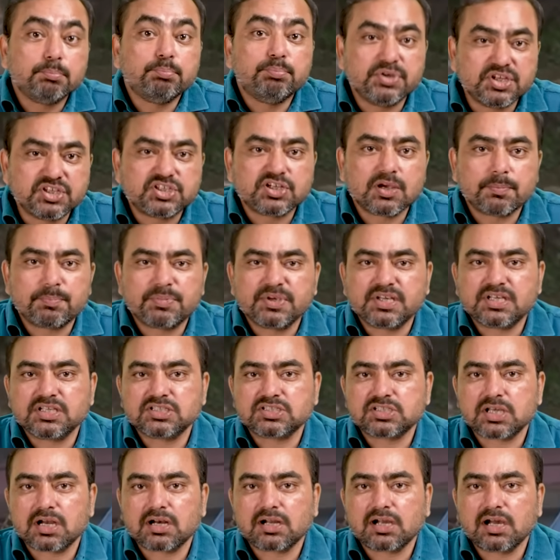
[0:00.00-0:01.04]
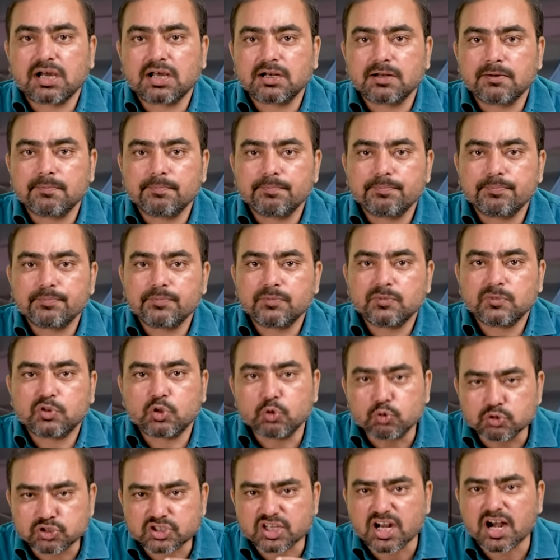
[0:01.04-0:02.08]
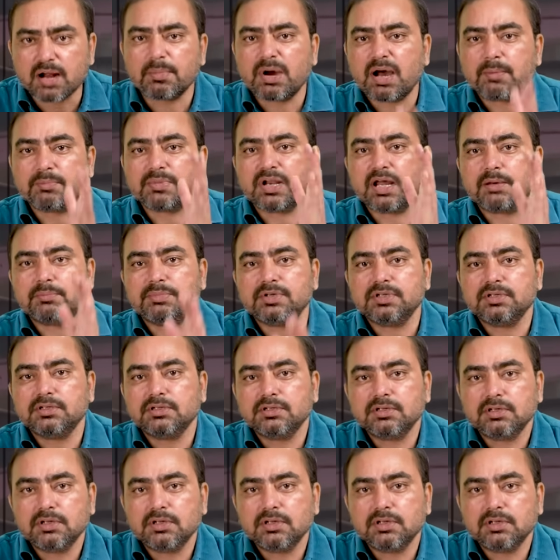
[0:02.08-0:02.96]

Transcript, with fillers: बीजेपी की सरकार है दूसरा मामला भी